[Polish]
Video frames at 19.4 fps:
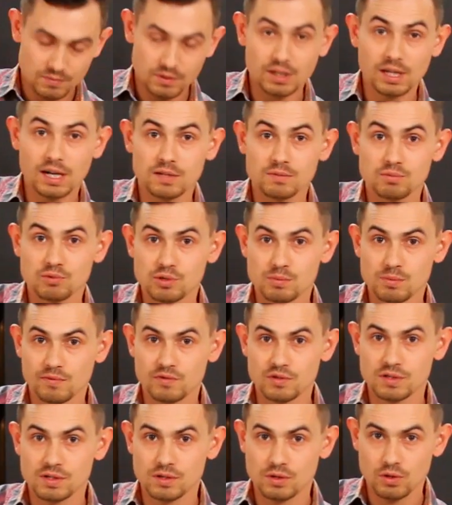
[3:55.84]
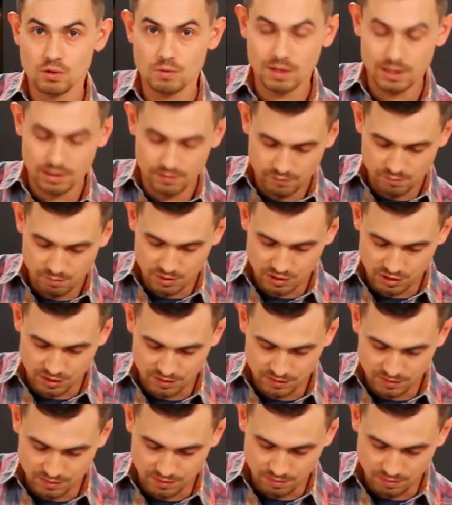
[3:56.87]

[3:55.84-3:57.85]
I teraz musimy wszystko dokładnie wymieszać ze